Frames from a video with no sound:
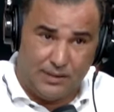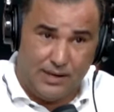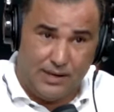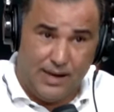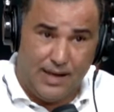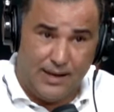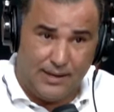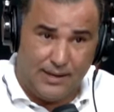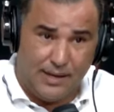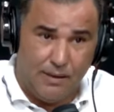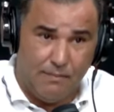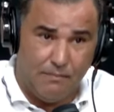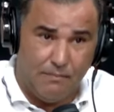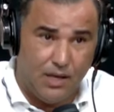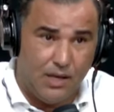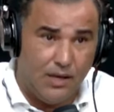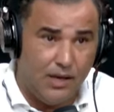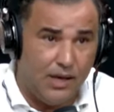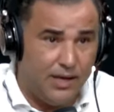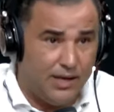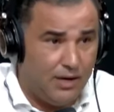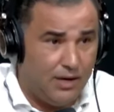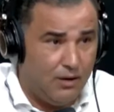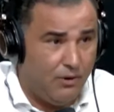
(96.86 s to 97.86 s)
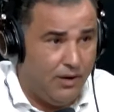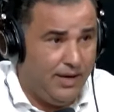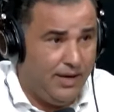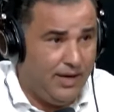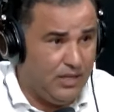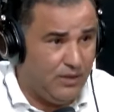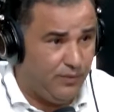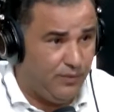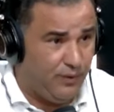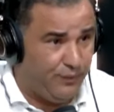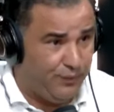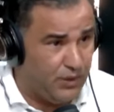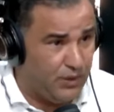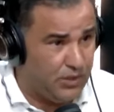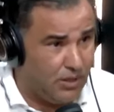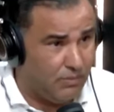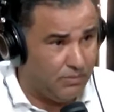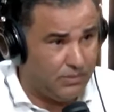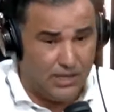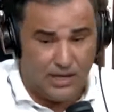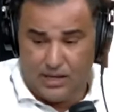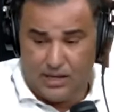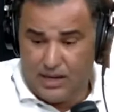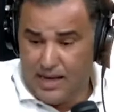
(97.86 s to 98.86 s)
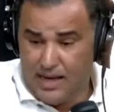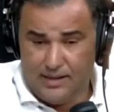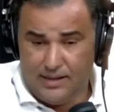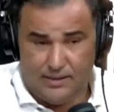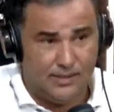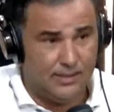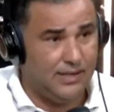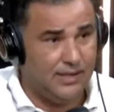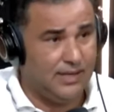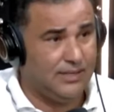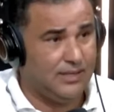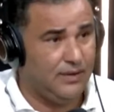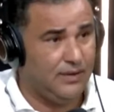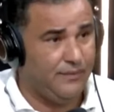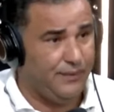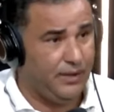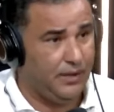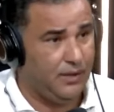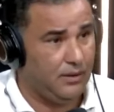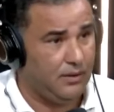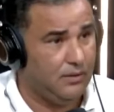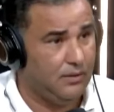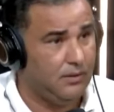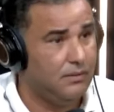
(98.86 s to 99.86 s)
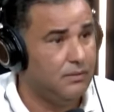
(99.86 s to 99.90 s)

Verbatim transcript: آه، حكم آه. انا آه. الوحيد في الفيشه نتاعي حاط النادي الفريق